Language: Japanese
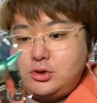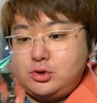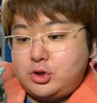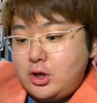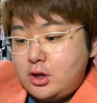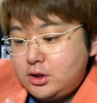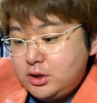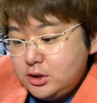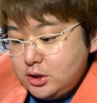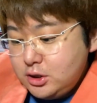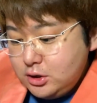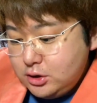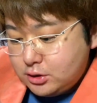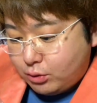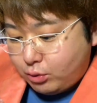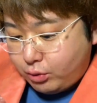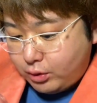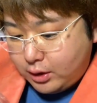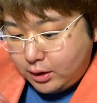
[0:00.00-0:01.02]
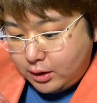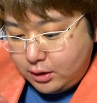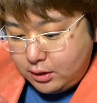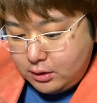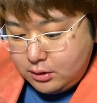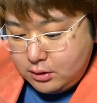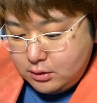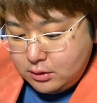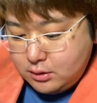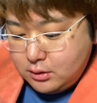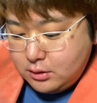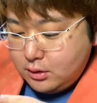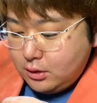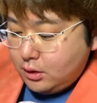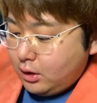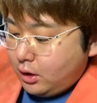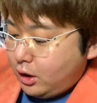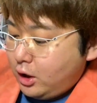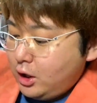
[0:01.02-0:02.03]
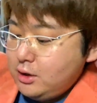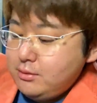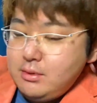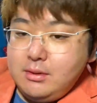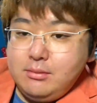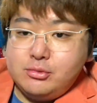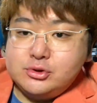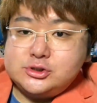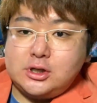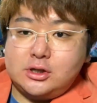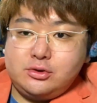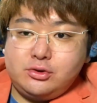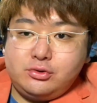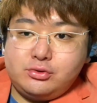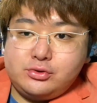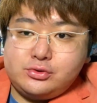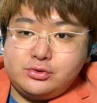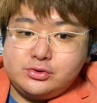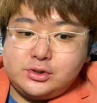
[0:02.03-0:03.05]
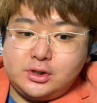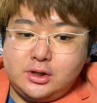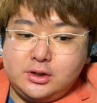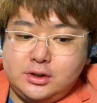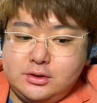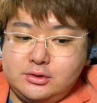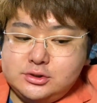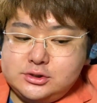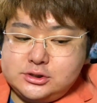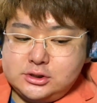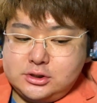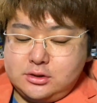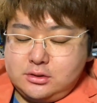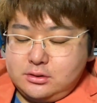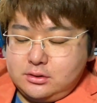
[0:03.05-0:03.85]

出来いいのこれ。背面もちゃんと塗装されてるし。